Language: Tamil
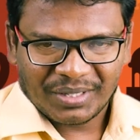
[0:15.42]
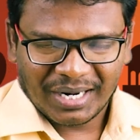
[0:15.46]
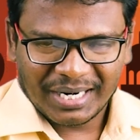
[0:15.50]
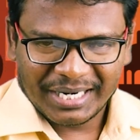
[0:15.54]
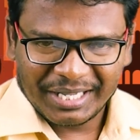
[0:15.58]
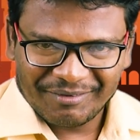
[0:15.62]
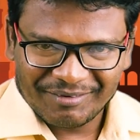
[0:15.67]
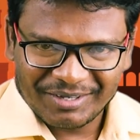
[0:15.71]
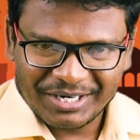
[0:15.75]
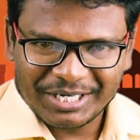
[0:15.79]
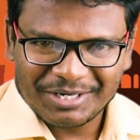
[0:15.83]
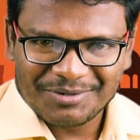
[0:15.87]

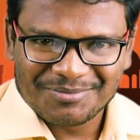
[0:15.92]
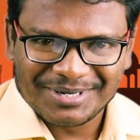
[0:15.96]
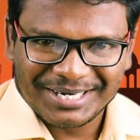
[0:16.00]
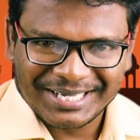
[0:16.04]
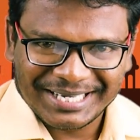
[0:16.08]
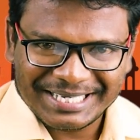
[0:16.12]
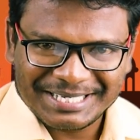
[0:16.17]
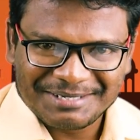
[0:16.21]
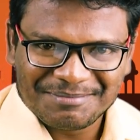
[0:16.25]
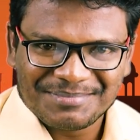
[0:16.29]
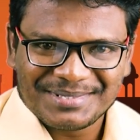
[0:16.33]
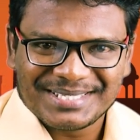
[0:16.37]
அனைவருக்கும்
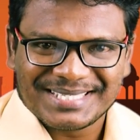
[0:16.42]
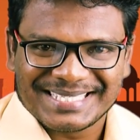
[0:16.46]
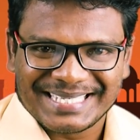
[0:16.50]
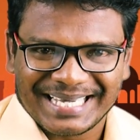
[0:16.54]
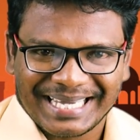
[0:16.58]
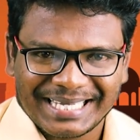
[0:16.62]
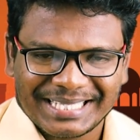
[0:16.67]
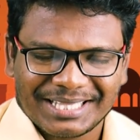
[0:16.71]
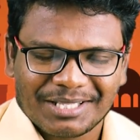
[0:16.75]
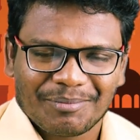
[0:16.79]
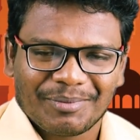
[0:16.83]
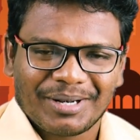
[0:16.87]
வணக்கம்
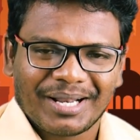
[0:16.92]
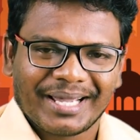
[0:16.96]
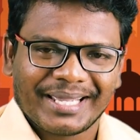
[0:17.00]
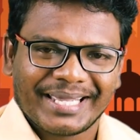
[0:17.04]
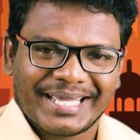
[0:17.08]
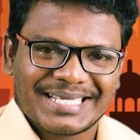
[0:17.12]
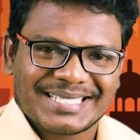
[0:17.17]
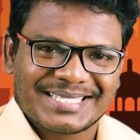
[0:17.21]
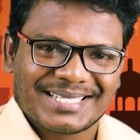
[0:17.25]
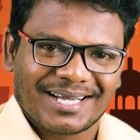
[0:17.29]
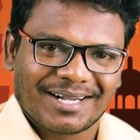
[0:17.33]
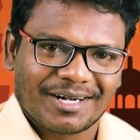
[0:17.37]
சங்கத்தமிழ்
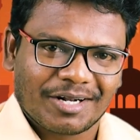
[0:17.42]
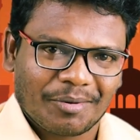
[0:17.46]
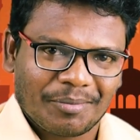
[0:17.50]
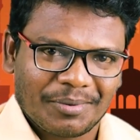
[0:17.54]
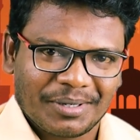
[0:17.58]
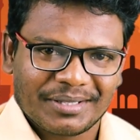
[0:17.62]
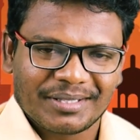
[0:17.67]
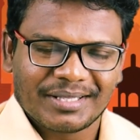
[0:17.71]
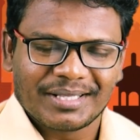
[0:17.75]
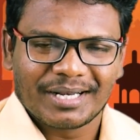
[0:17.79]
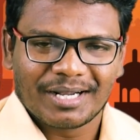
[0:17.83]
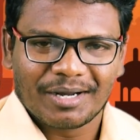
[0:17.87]
ஐஏஎஸ்
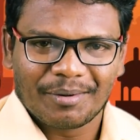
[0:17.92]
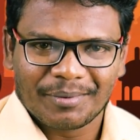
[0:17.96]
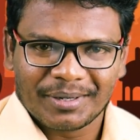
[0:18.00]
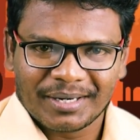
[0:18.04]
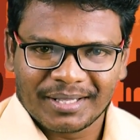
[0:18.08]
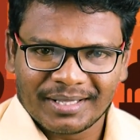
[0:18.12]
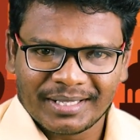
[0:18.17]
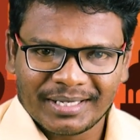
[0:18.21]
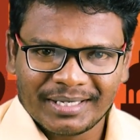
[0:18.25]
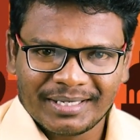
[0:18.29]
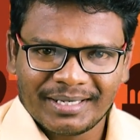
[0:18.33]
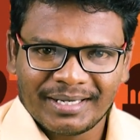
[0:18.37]
அகாடமிலேருந்து
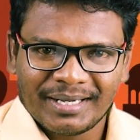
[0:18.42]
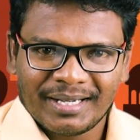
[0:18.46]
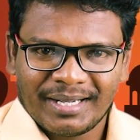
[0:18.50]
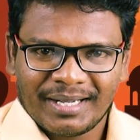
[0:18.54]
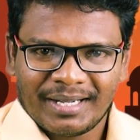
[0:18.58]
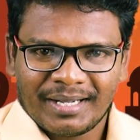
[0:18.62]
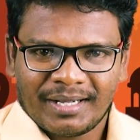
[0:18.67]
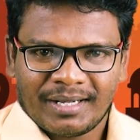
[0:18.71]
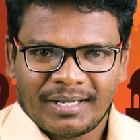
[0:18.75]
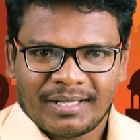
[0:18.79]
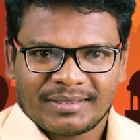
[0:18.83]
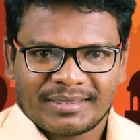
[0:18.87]
ராமநாதன்
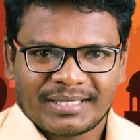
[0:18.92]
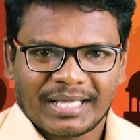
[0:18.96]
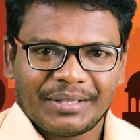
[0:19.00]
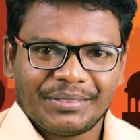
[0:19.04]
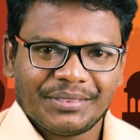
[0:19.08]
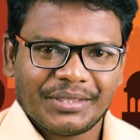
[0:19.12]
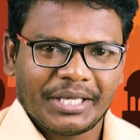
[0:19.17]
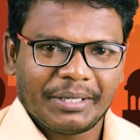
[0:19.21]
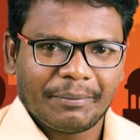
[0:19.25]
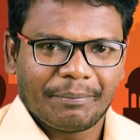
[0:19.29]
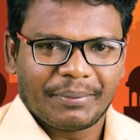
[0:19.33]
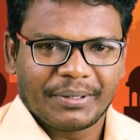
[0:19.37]

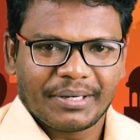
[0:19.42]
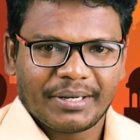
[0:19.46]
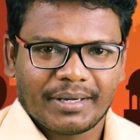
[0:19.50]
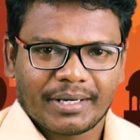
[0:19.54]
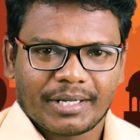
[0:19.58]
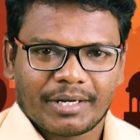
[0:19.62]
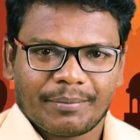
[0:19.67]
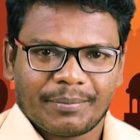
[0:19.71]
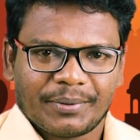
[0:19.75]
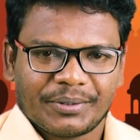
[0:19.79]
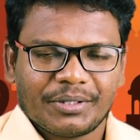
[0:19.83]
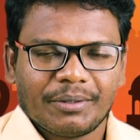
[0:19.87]
தந்தை
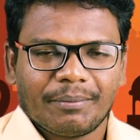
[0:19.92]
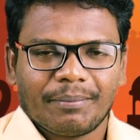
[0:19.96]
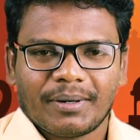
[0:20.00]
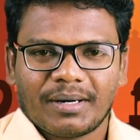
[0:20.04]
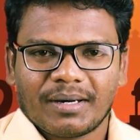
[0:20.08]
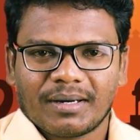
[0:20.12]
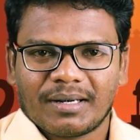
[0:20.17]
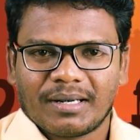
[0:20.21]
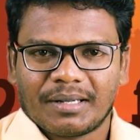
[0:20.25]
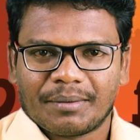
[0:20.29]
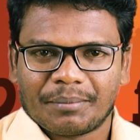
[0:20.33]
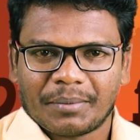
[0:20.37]
பெரியாரை பற்றி
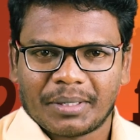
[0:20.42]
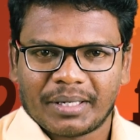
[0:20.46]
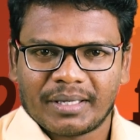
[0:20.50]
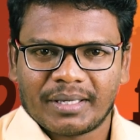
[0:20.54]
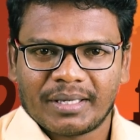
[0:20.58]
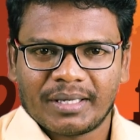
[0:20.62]
பார்க்கலாம்